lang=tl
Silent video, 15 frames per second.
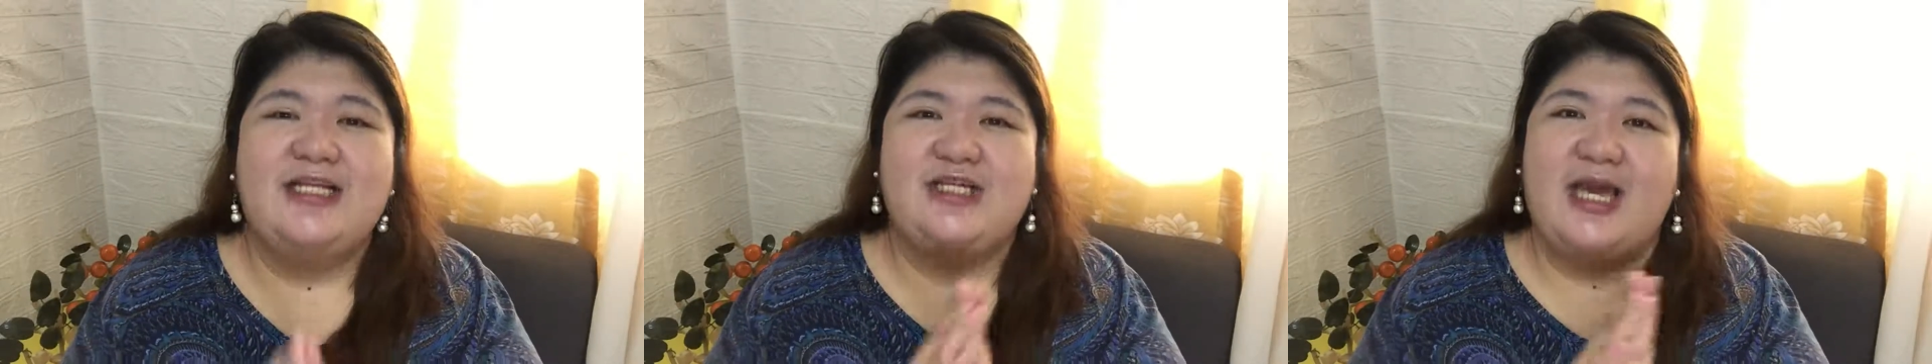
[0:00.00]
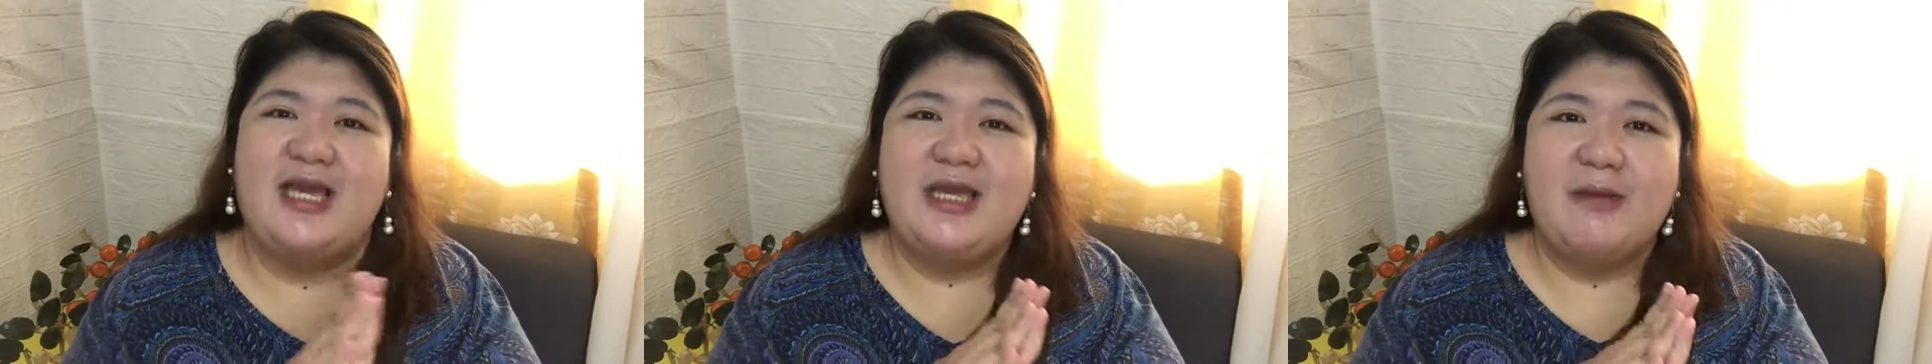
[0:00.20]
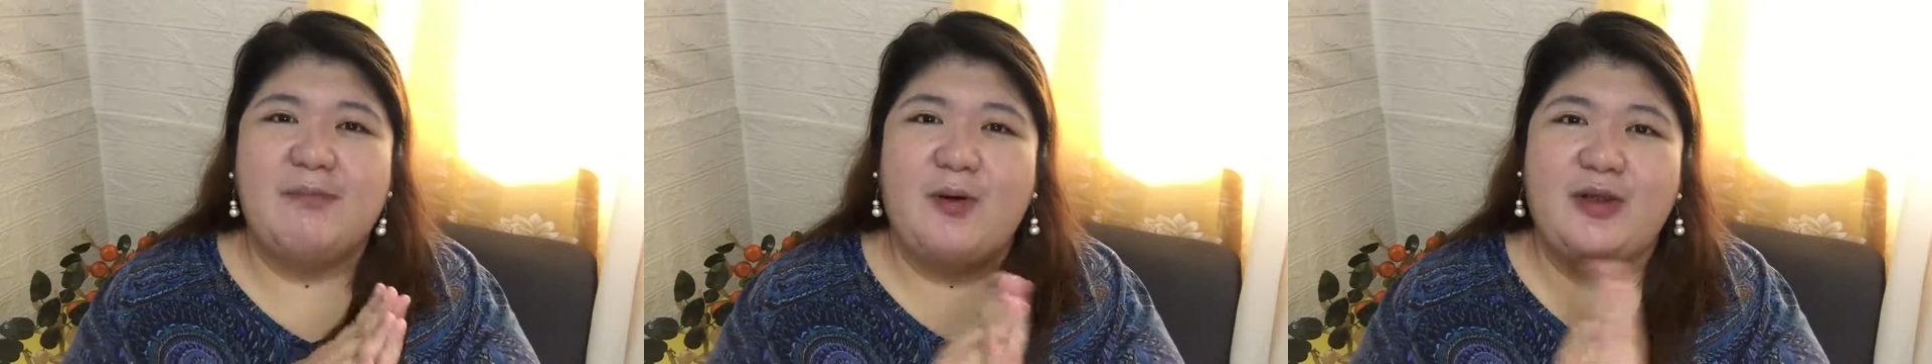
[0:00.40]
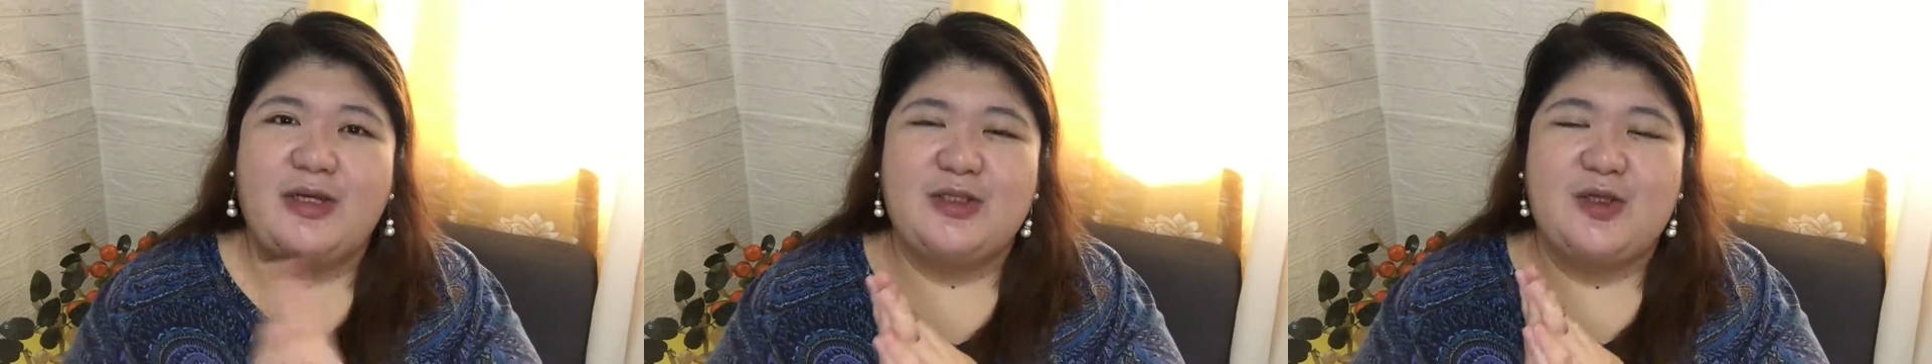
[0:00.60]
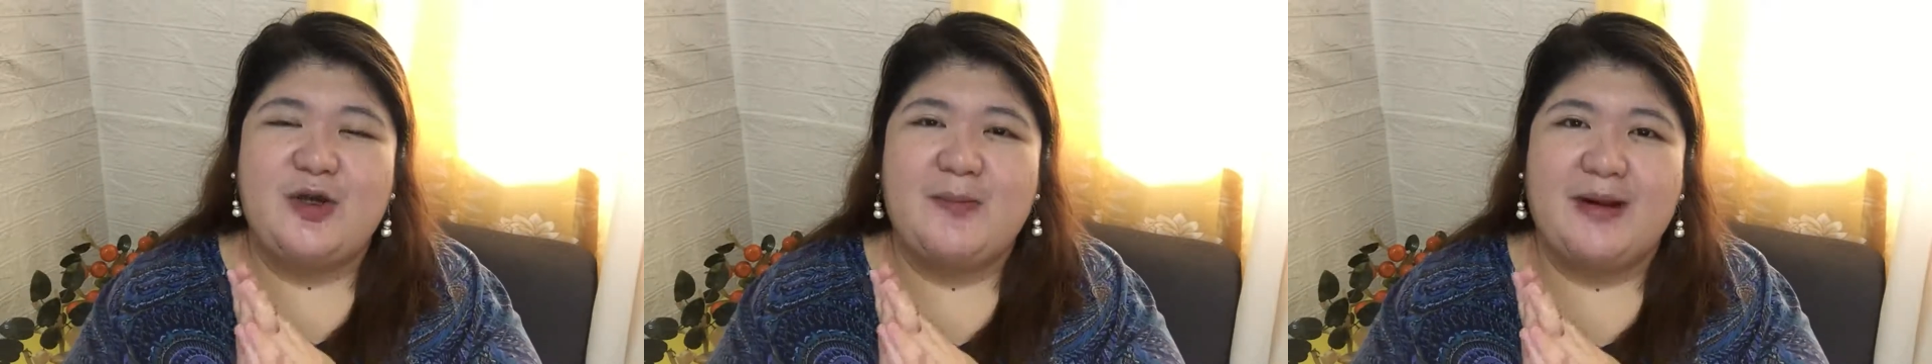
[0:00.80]
Cheng
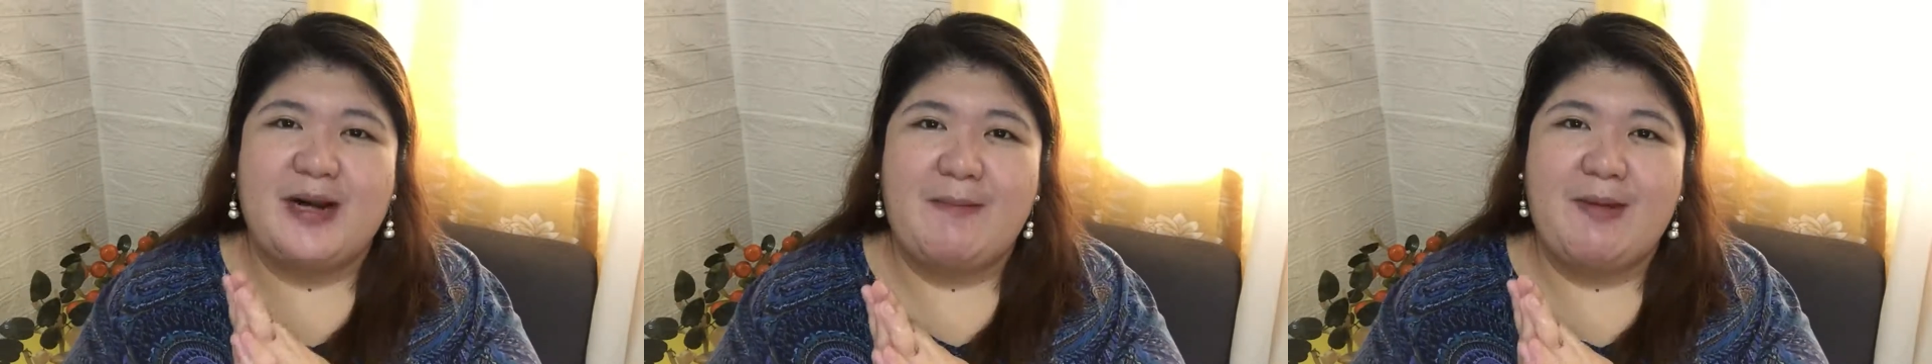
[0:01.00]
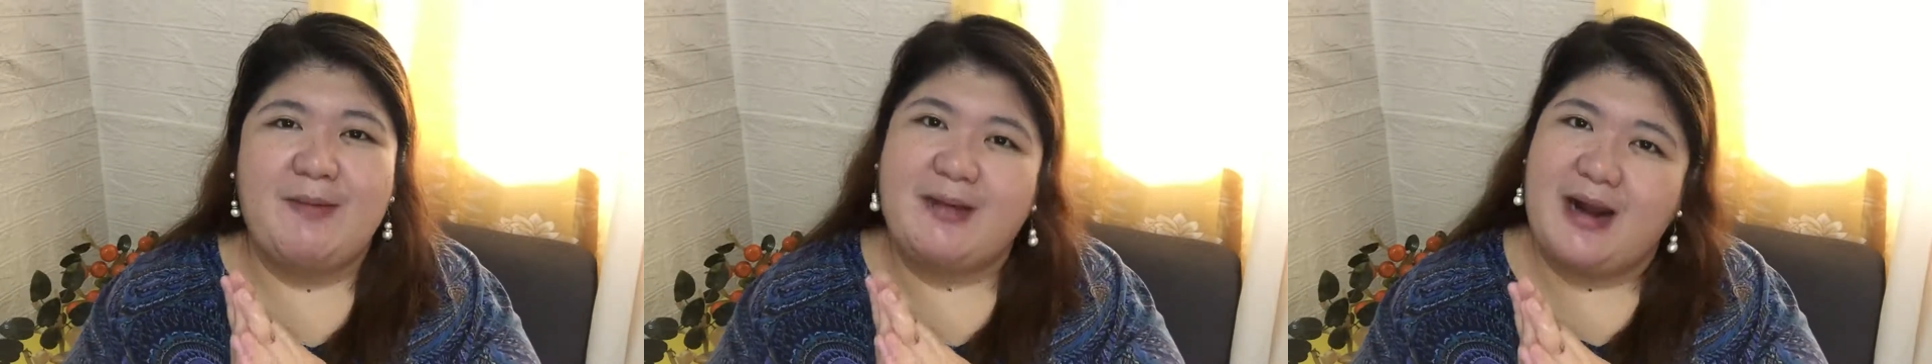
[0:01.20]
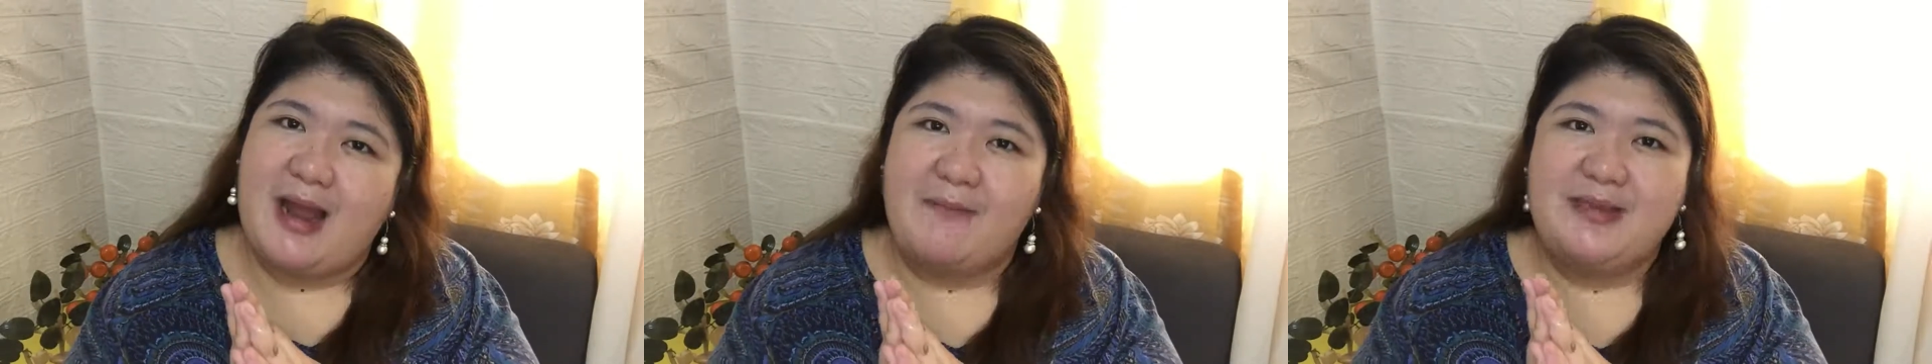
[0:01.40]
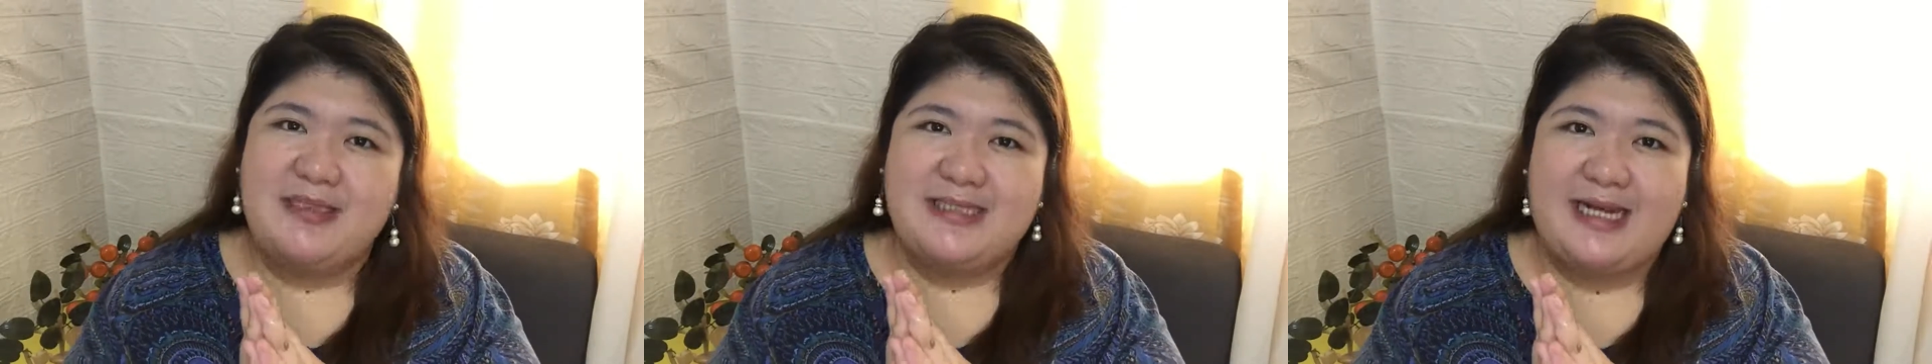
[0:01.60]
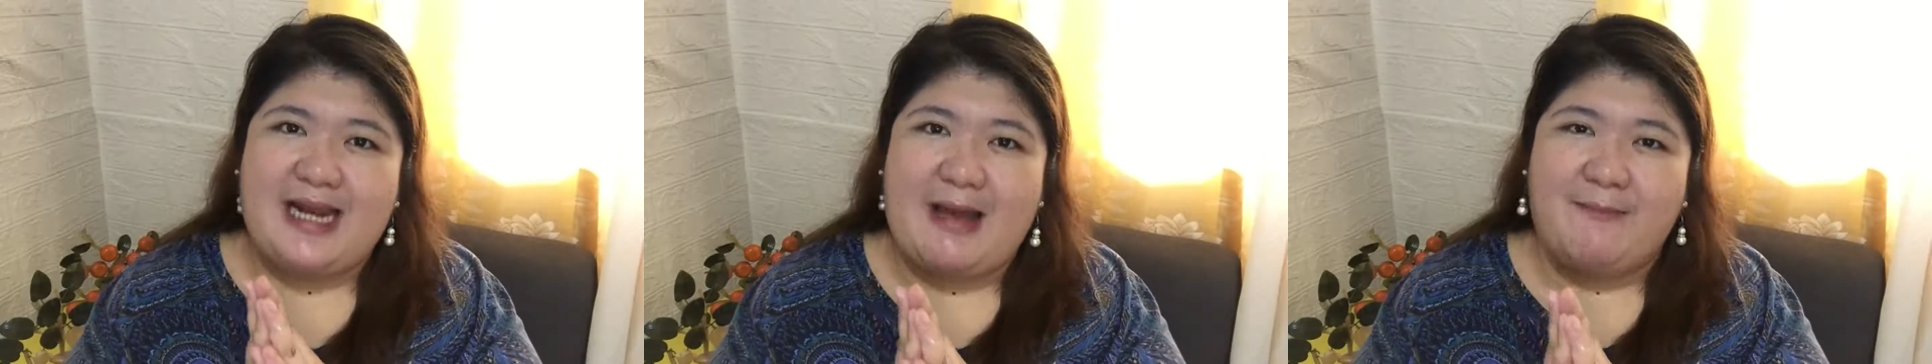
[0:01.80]
Hipolito, maraming maraming
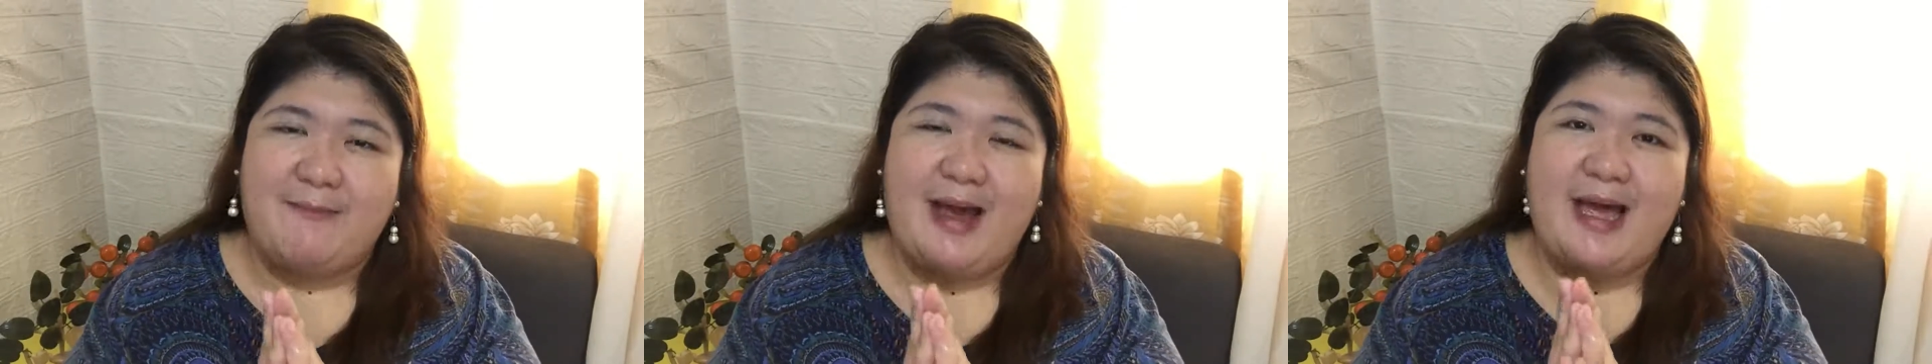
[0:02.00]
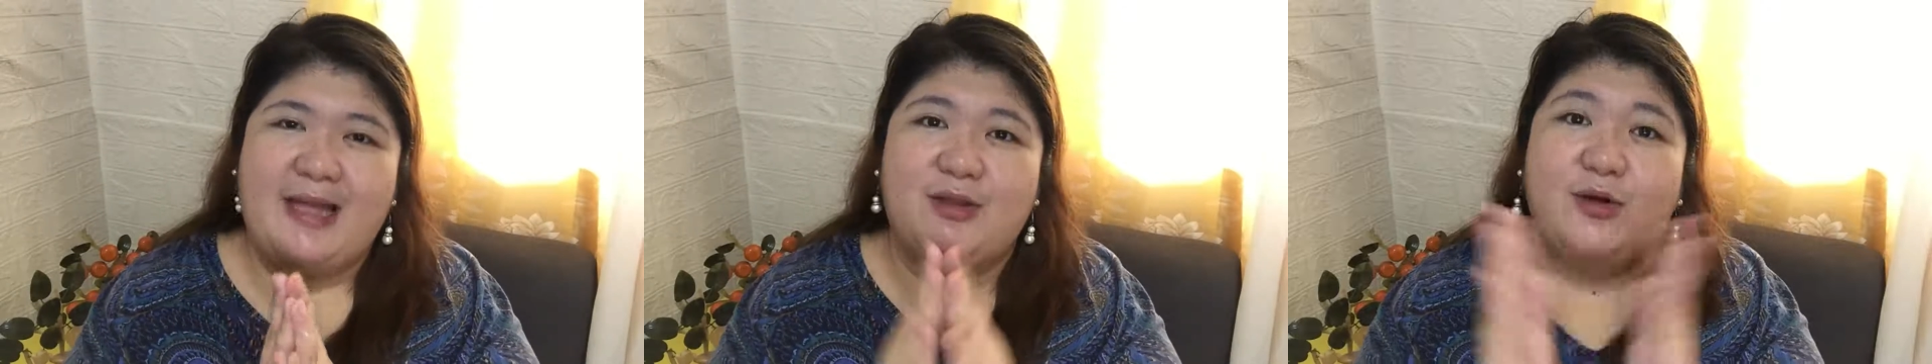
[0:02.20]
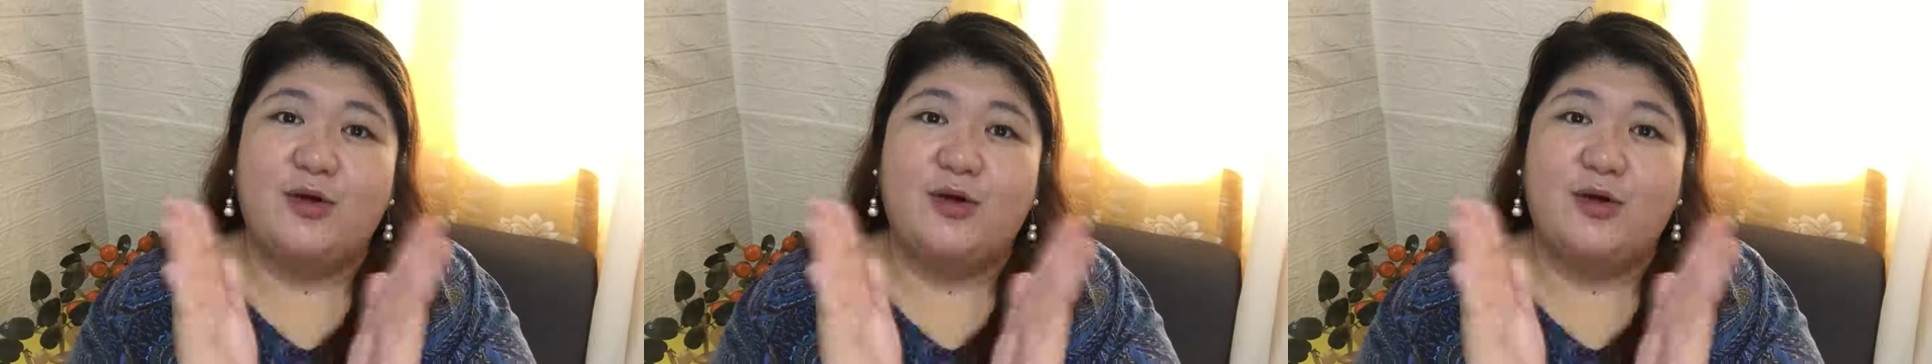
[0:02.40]
salamat.